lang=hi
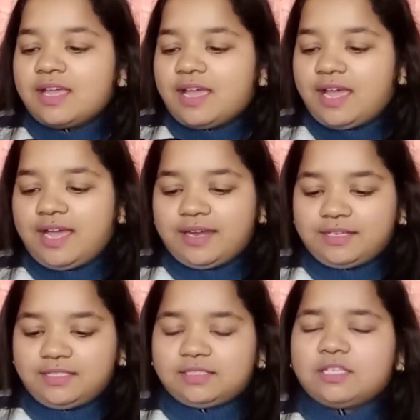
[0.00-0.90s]

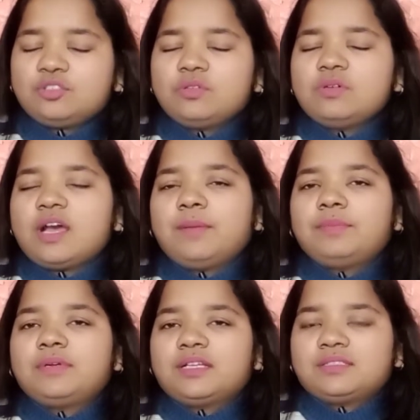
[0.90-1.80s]
एंड इसका जो आप
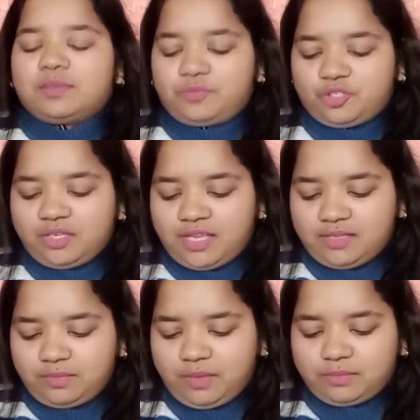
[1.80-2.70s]
कंजम्पशन है
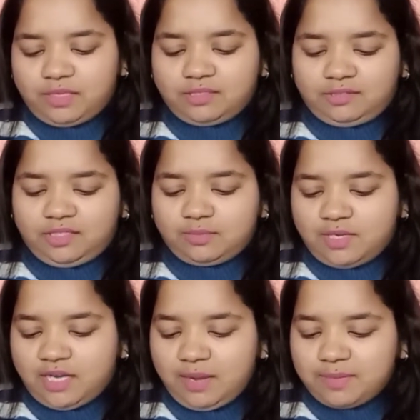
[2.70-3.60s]
इसमें आप देख सकते हैं इसमें
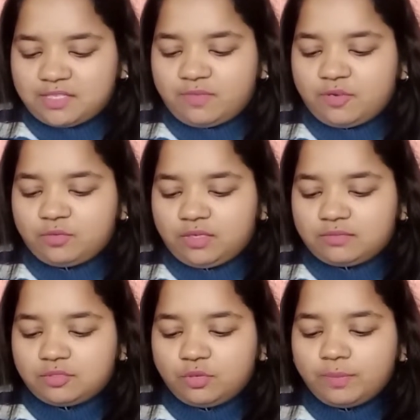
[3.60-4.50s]
लिखा है बेस्ट वे टू
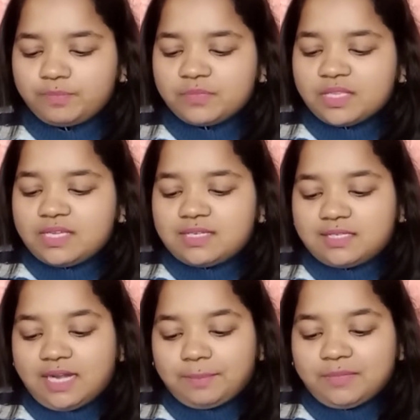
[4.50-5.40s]
कंज्यूम
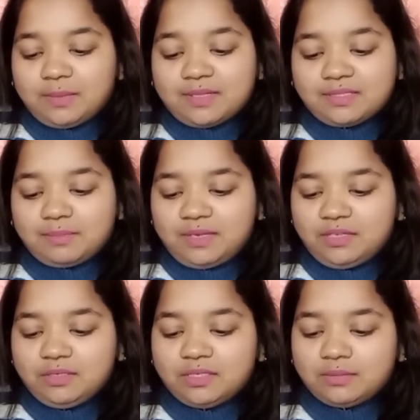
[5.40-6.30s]
ग्रैप दैम एज अ
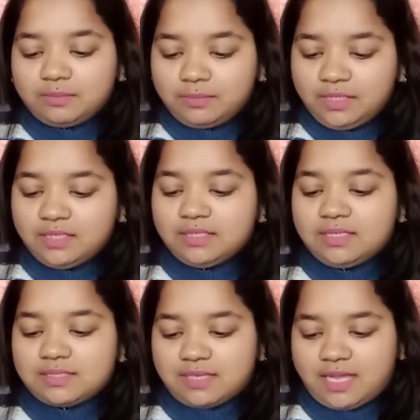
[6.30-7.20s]
मिड मील
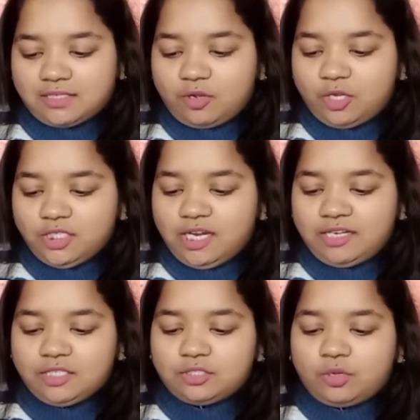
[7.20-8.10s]
स्नैक और
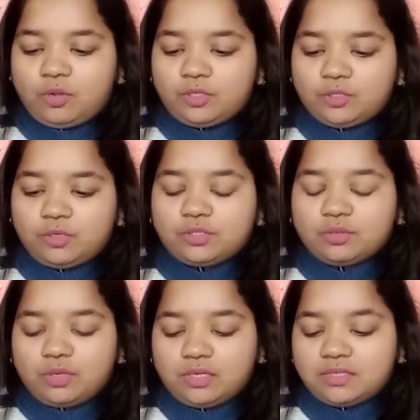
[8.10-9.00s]
गार्निश योर
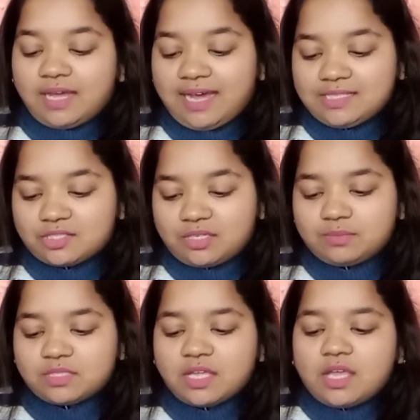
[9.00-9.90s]
योगर्ट
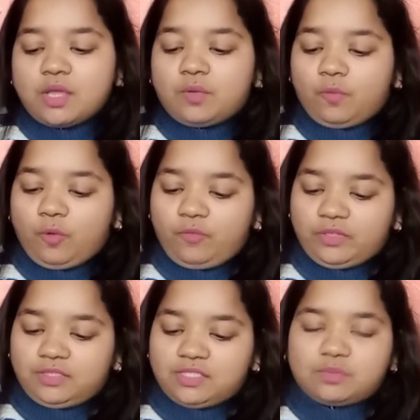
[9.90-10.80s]
आइसक्रीम्स
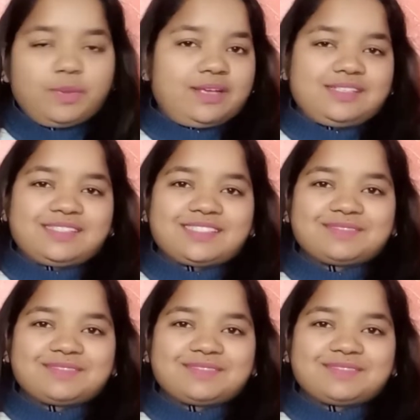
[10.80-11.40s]
विद दीज बेरीज